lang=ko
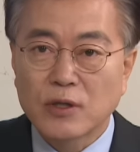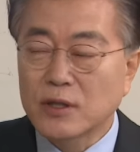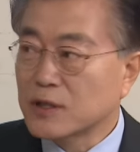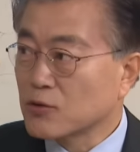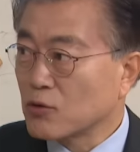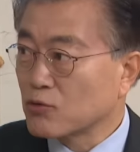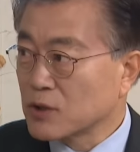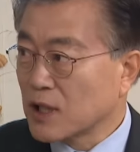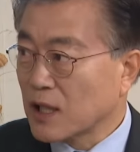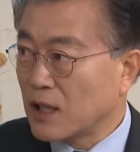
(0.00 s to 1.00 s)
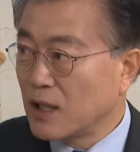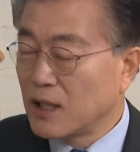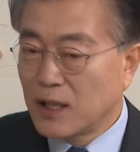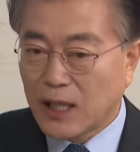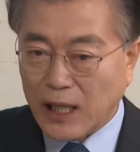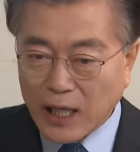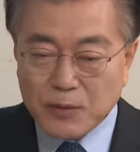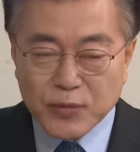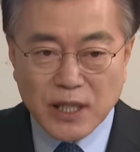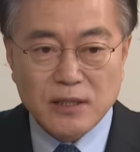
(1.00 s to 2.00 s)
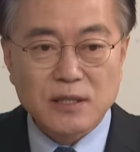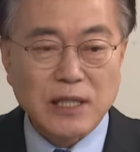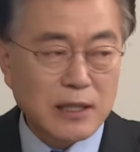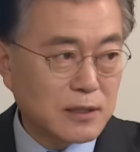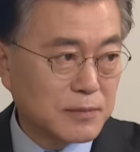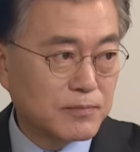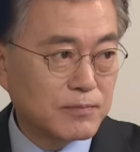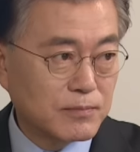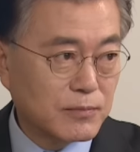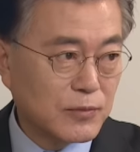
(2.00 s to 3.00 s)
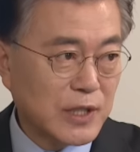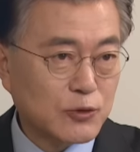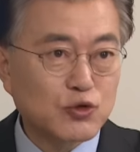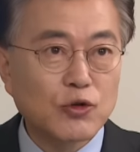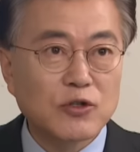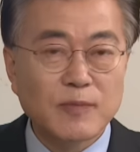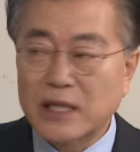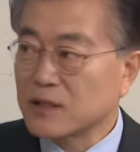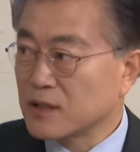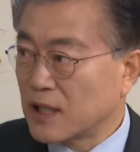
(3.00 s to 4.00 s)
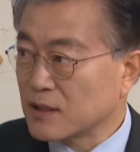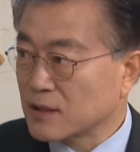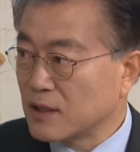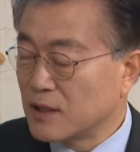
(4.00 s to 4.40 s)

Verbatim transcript: 그것이 또 우리나라 해양 프렌트 산업의 수요를 만들어내는